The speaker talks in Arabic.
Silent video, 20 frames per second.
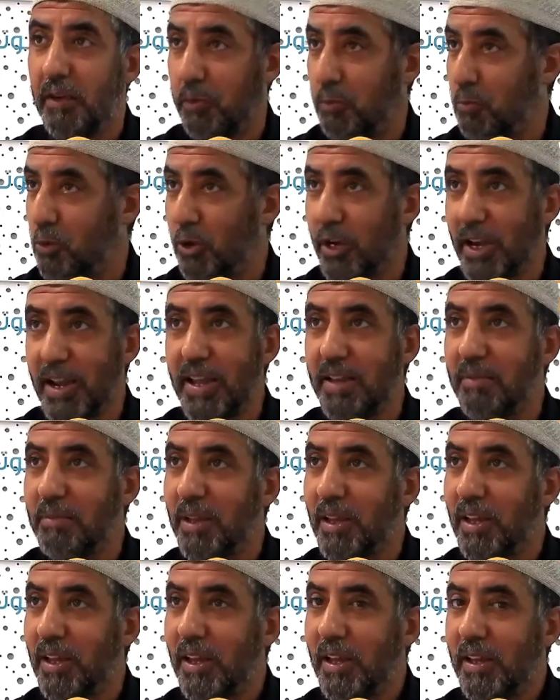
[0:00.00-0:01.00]
25% افهموا الكلام
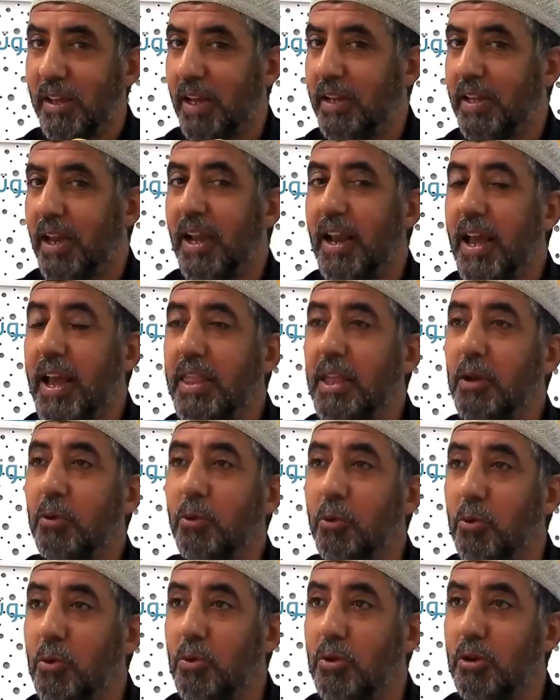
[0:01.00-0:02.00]
يعني هل هذا
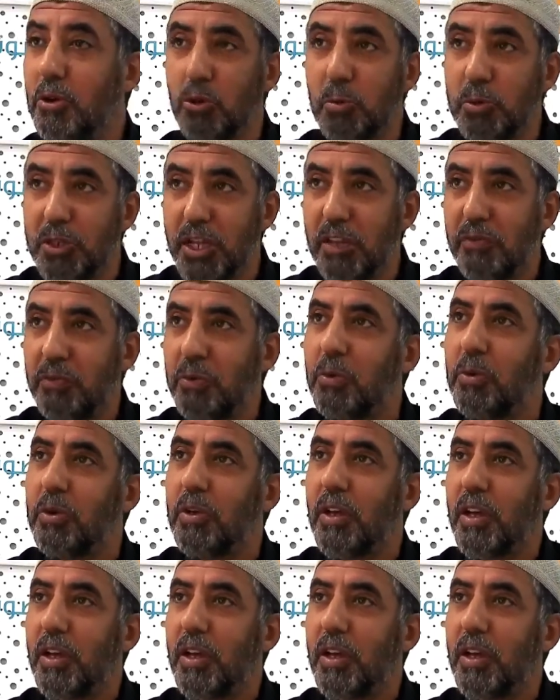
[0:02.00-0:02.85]
كل شكون باش يدفعوا